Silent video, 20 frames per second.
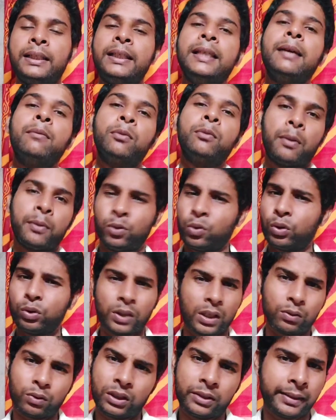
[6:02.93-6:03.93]
কি এমনভাবে
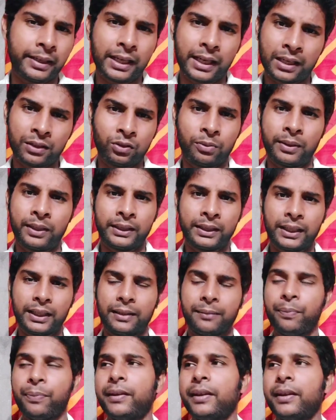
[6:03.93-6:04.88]
জোরদার করতে পারি না কাস্টমারকে তাই না